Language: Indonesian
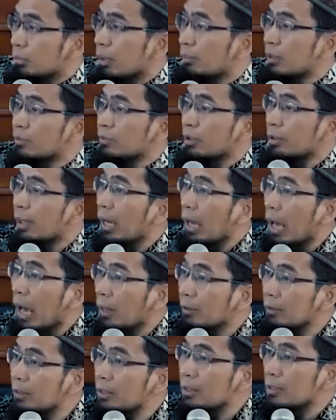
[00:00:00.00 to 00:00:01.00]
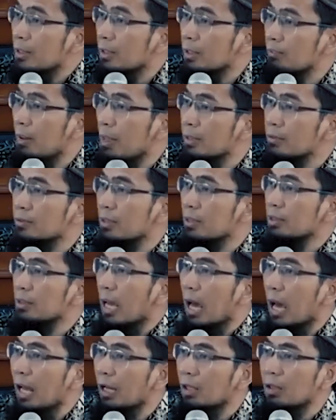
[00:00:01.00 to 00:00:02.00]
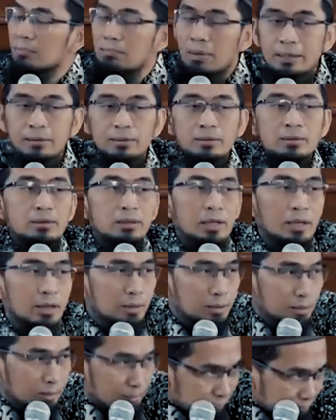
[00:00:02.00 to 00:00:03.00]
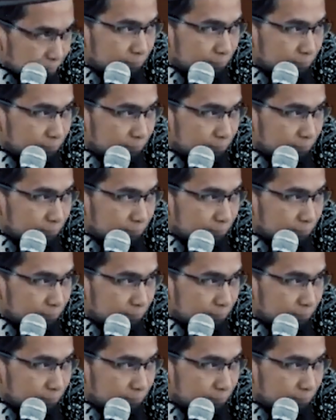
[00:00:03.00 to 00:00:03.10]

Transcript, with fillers: Nama saya Adi dari Banten, Al-Bantani.